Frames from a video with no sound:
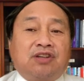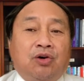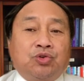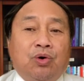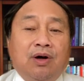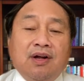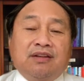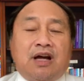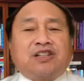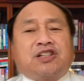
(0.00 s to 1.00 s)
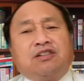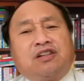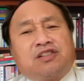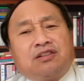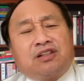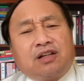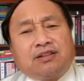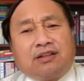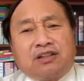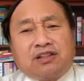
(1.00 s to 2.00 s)
操作。那剩的政剩
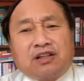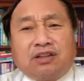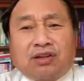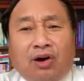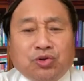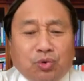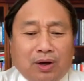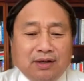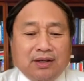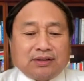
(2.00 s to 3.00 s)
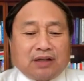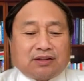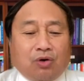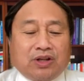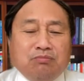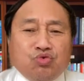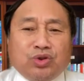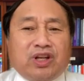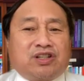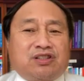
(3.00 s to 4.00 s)
下的政治操作，它到底目
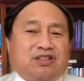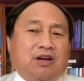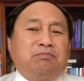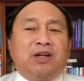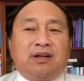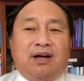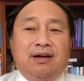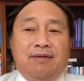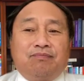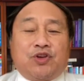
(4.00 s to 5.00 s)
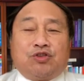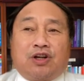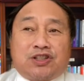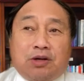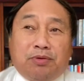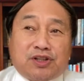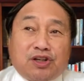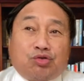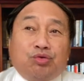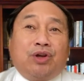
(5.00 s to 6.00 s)
的是什么呢？就是说，是不
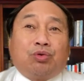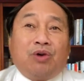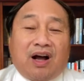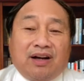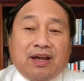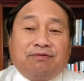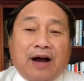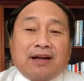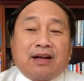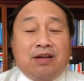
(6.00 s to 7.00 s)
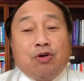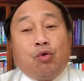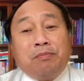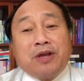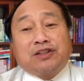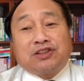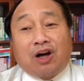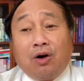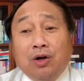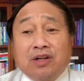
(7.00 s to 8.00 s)
是出于从行业发展？因为我们也知
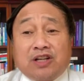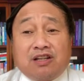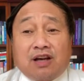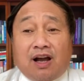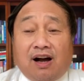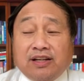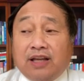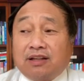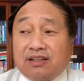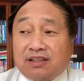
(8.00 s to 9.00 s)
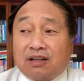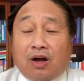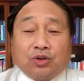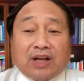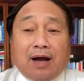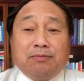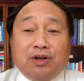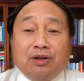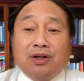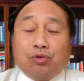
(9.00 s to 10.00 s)
道这些行业的这些老大
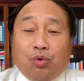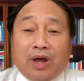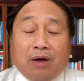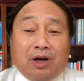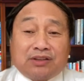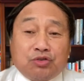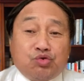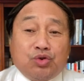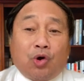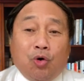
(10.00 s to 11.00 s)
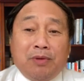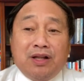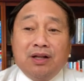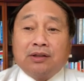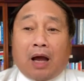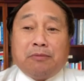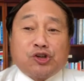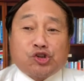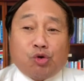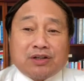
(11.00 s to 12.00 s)
们，互联网的巨头们，他们
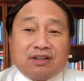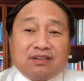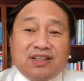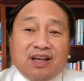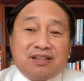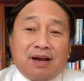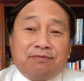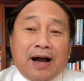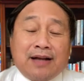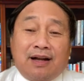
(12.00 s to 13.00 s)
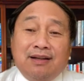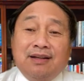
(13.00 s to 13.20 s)
说是业界发展